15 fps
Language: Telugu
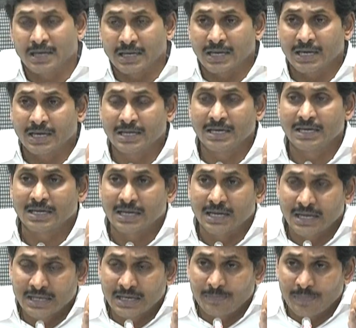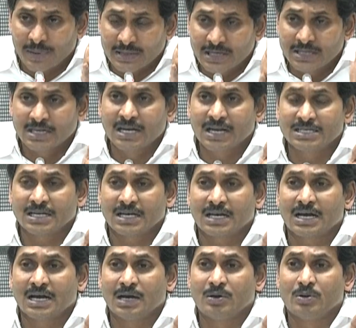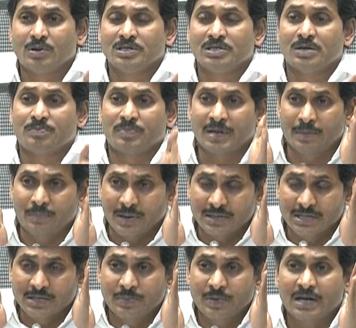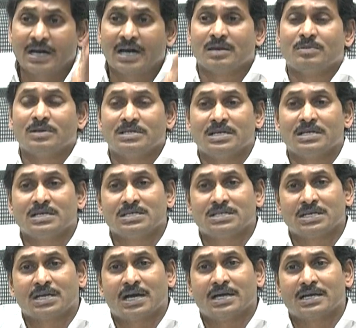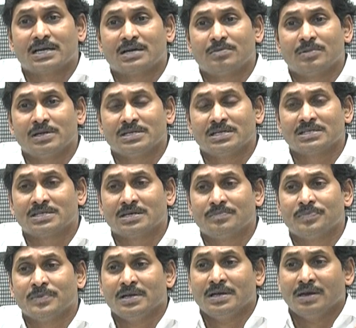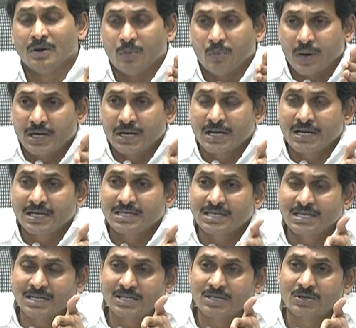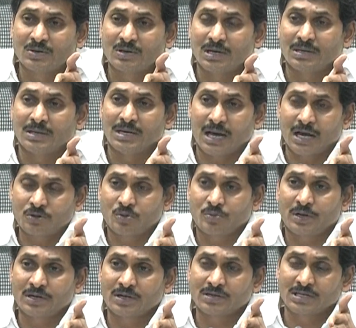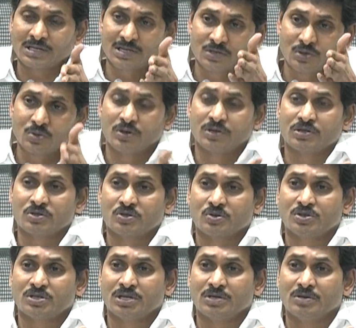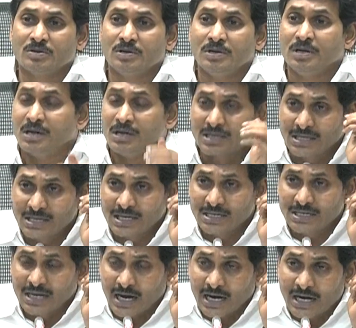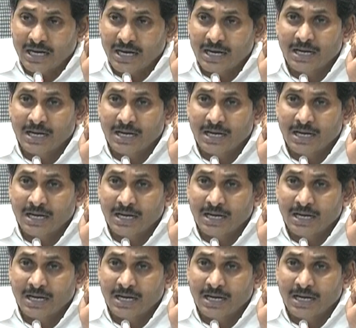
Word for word: ఏది ఏది పద్ధతిగా జరగాలో అని చెప్పి ఆ పద్ధతి ప్రకారమే జరిగించే కార్యక్రమాలు చేశాం వెంటనే సిఎస్ కూడా నాతో పాటు సిఎస్ను కూడా తీసుకొచ్చాను సిఎస్ని అక్కడే